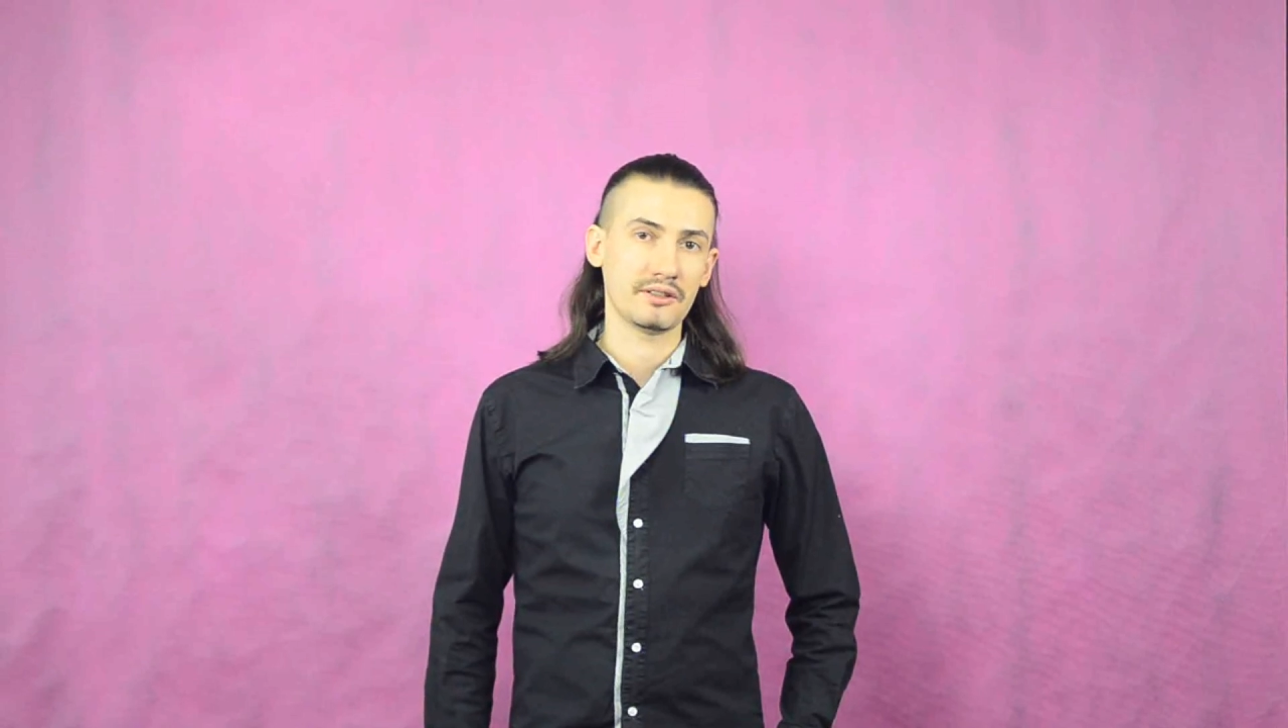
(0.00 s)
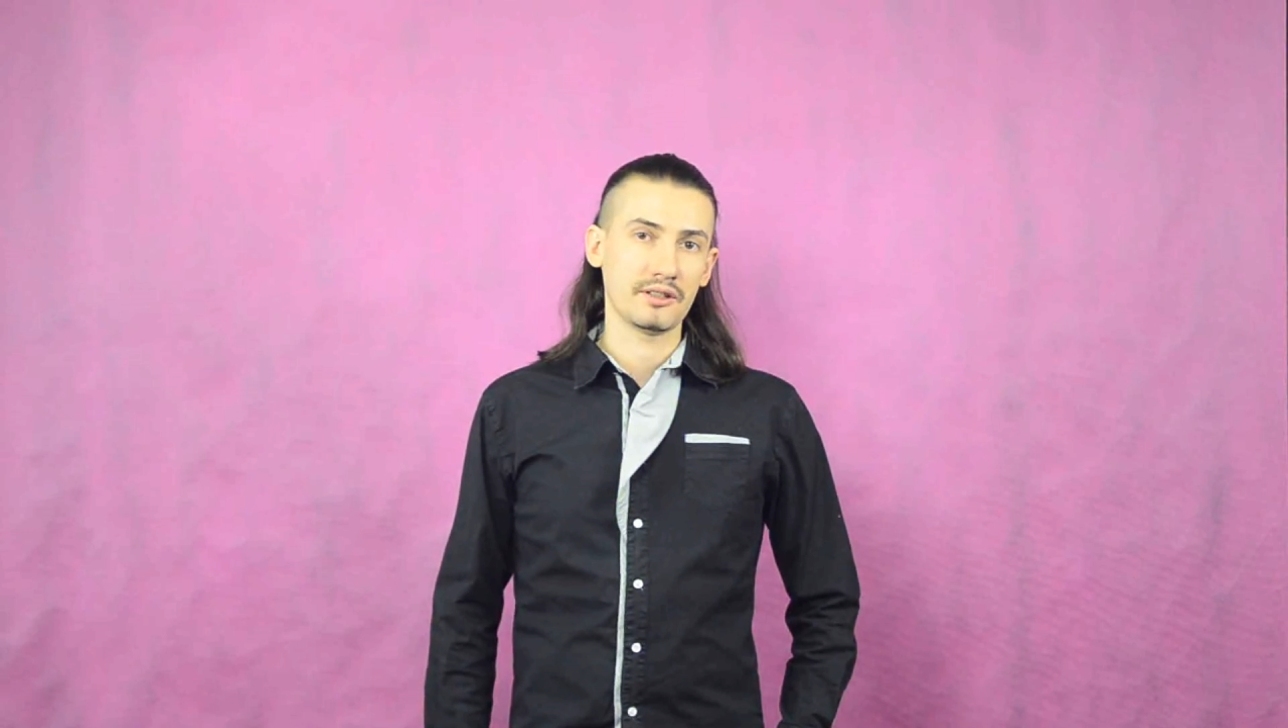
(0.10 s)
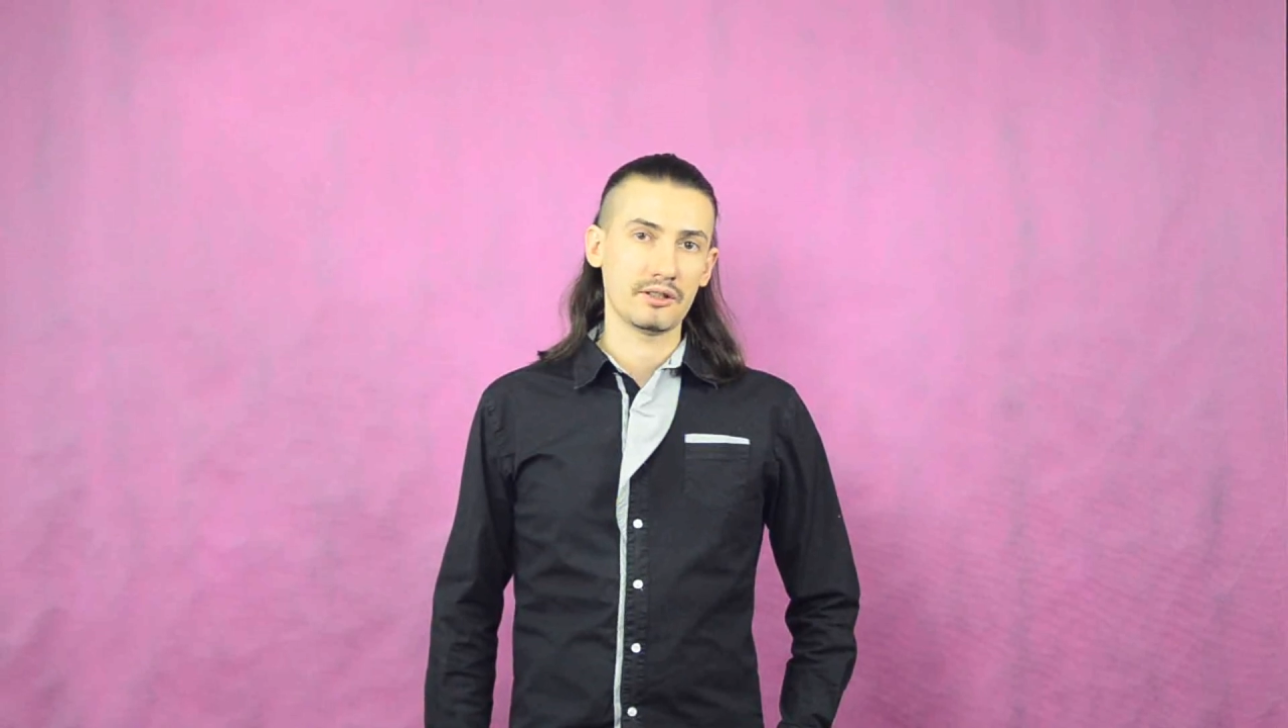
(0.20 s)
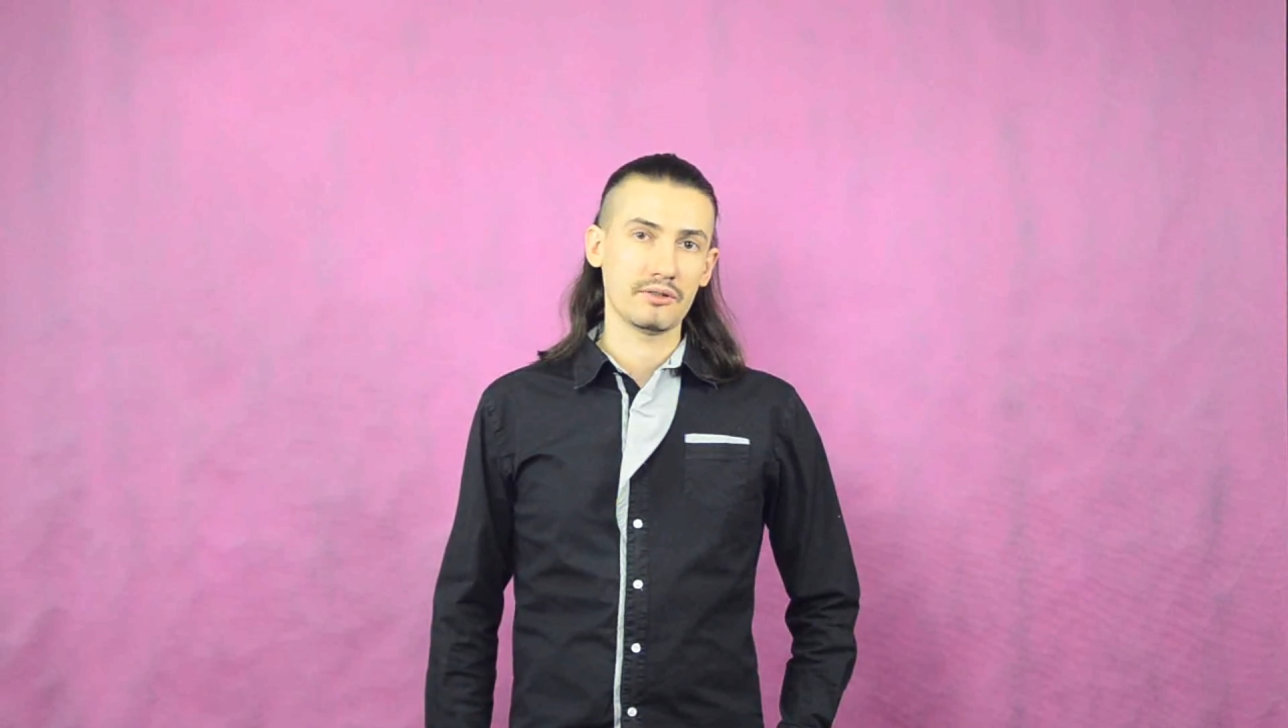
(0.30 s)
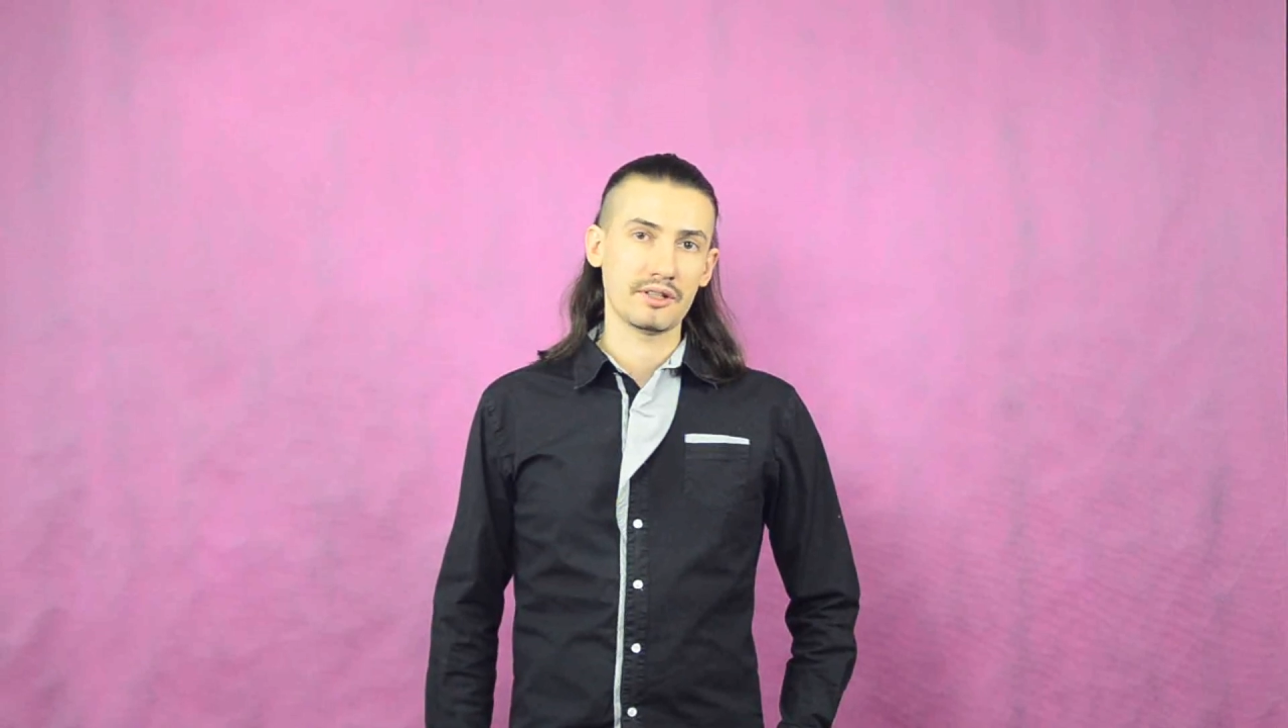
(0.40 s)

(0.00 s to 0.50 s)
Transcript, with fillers: которая